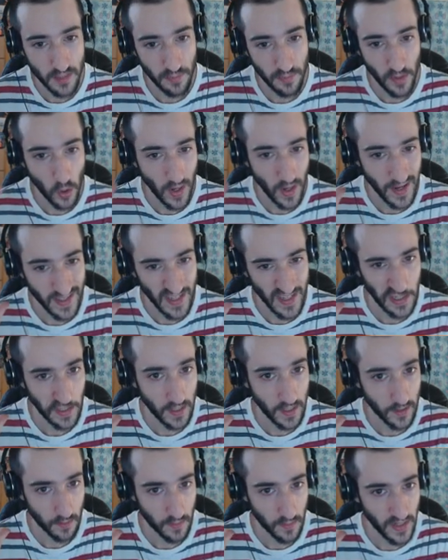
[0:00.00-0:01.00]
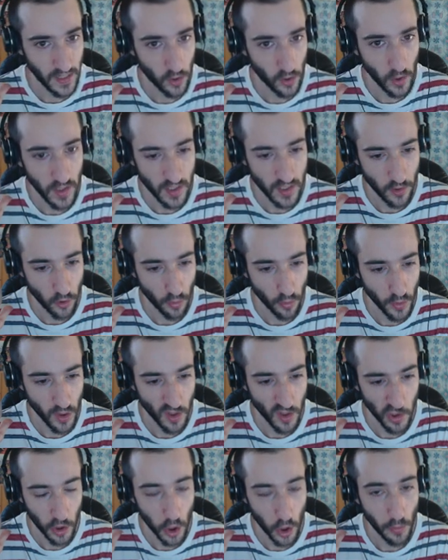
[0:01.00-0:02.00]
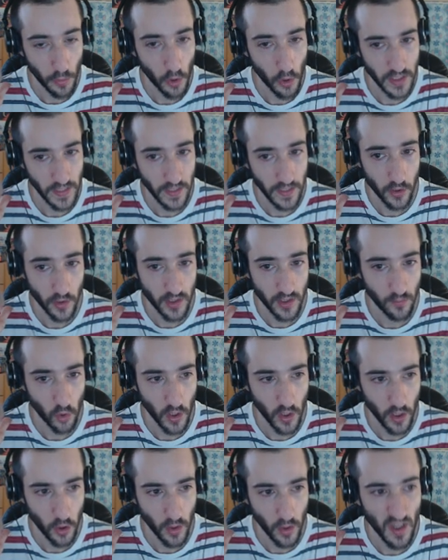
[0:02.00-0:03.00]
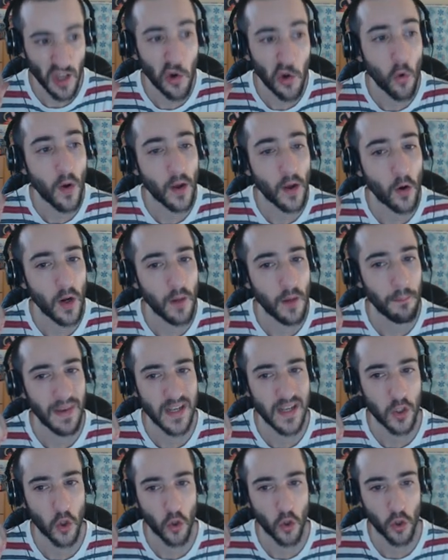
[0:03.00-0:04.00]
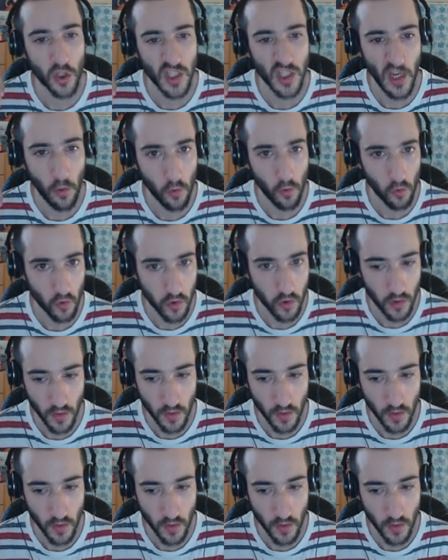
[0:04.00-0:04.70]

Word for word: pero ayer, que es miércoles, se subió Roblox Dinosaur Simulator y jugué con el Mastodonsaurus.